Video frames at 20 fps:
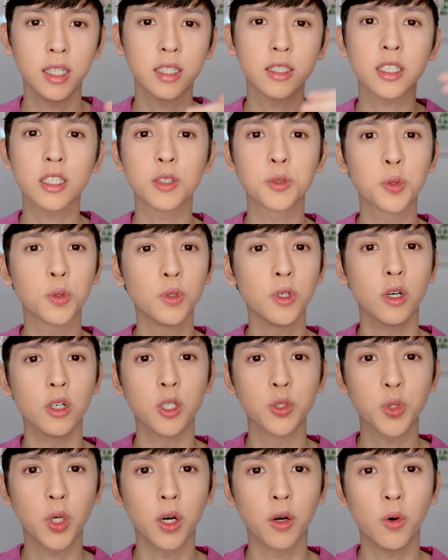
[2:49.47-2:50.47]
那这个出
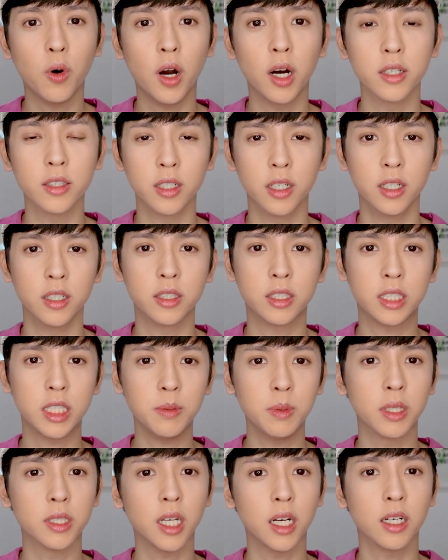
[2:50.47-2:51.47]
油。状况呢，
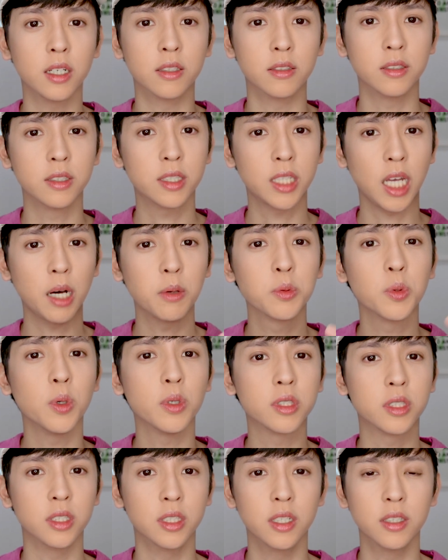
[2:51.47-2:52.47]
基本上差不
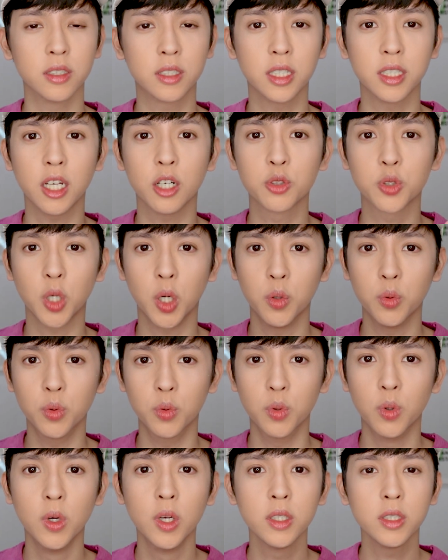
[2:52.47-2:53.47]
多只能撑到中
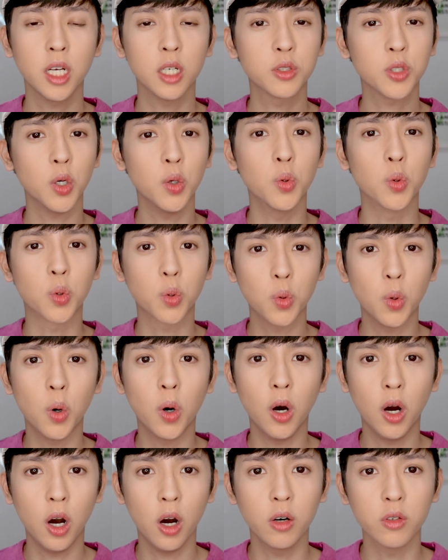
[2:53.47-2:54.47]
午。那中午
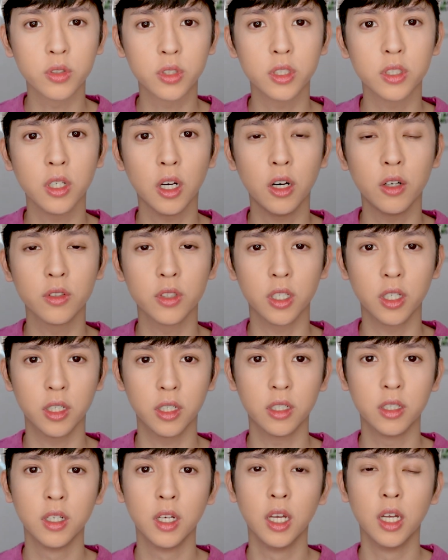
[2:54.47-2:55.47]
过后之后
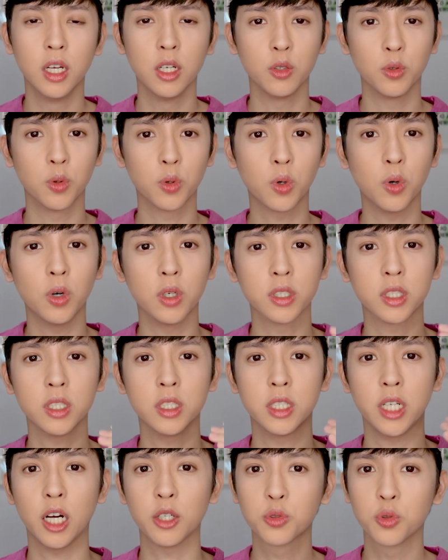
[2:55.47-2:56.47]
呢，如果
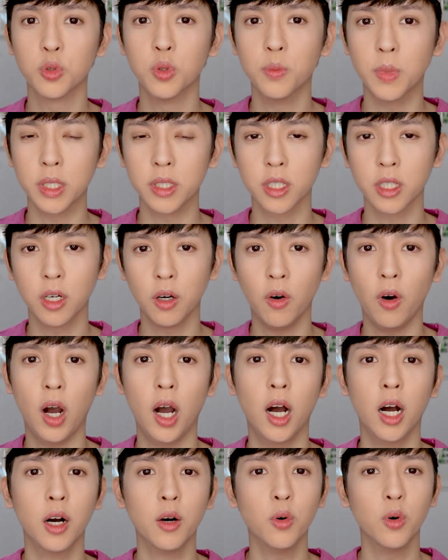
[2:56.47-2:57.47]
是要出门的
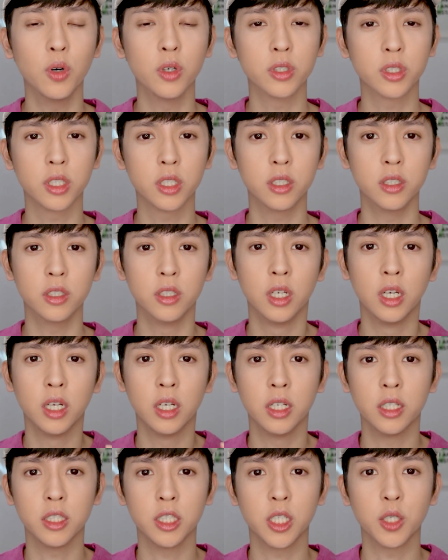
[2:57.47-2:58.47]
话，或者是
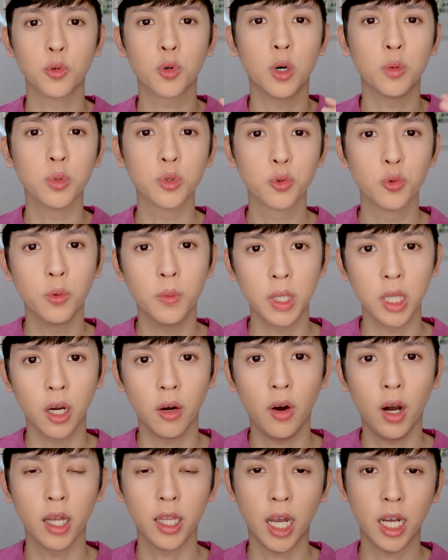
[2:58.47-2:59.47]
你如果不出门的
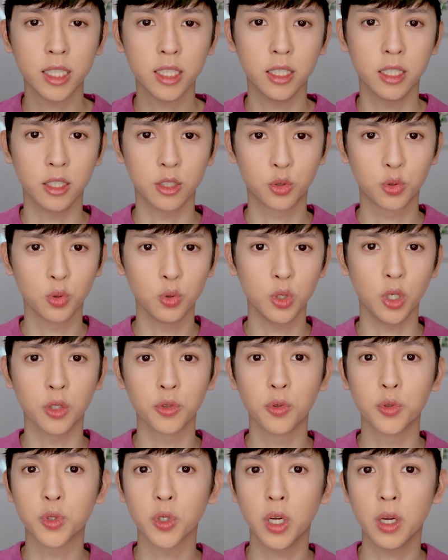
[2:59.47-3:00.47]
话，它的出油
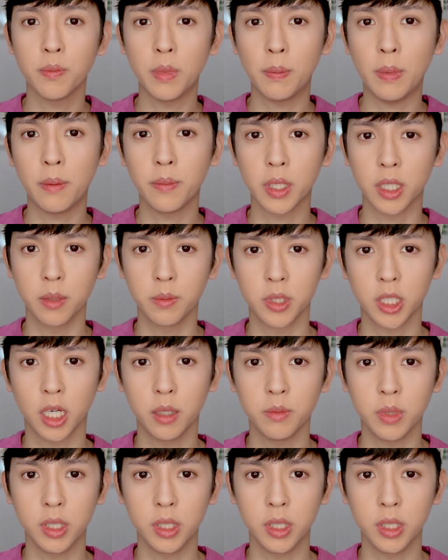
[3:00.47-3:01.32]
度就会慢慢变得比较